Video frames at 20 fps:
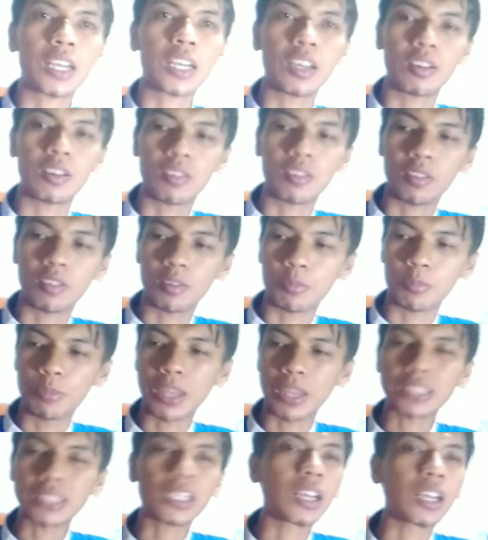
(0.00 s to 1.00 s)
kalau
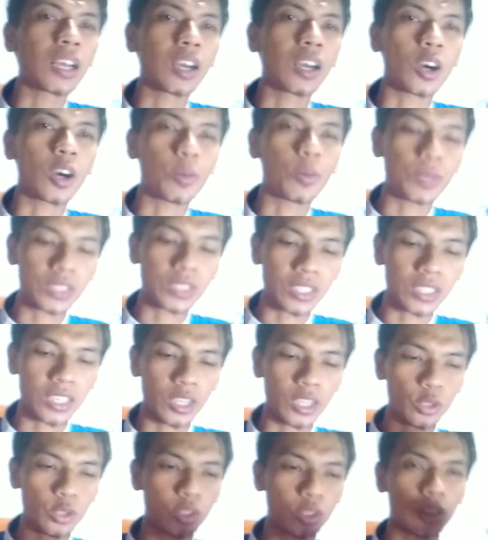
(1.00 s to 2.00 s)
biasa ngopi
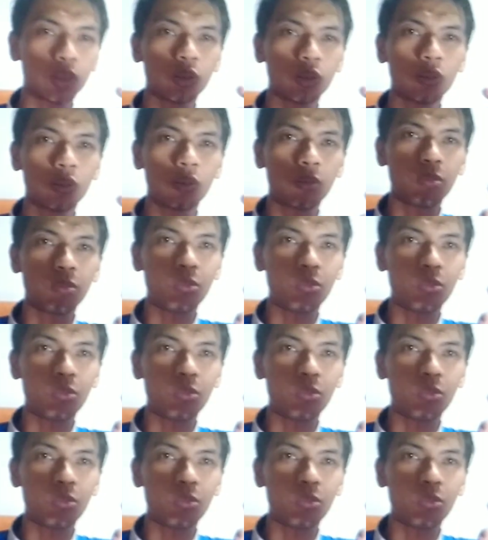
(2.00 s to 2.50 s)
sendiri itu satu